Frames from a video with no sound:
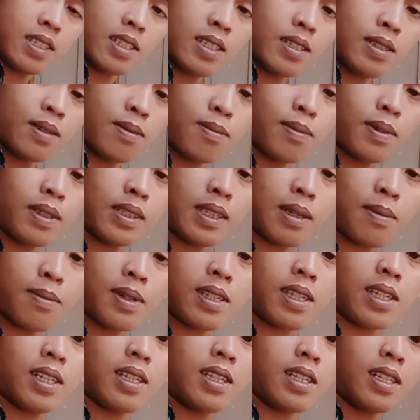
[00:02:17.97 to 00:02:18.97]
Pertamanya
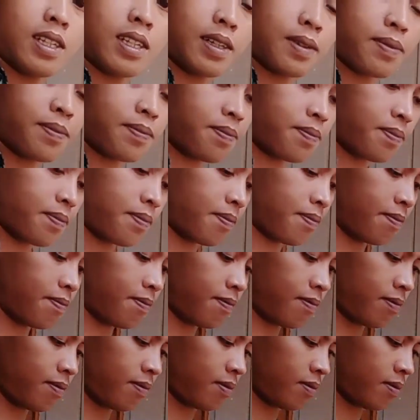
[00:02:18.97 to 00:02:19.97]
ini nih.
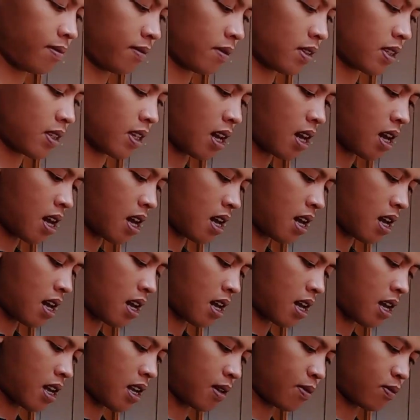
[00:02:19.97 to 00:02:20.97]
Ya
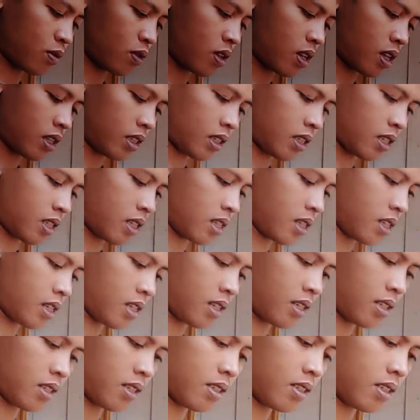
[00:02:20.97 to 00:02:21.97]
alhamdulillah sih
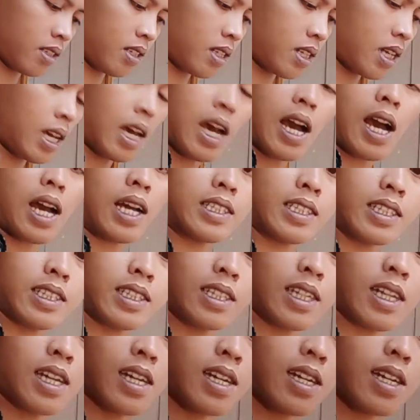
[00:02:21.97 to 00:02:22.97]
hasilnya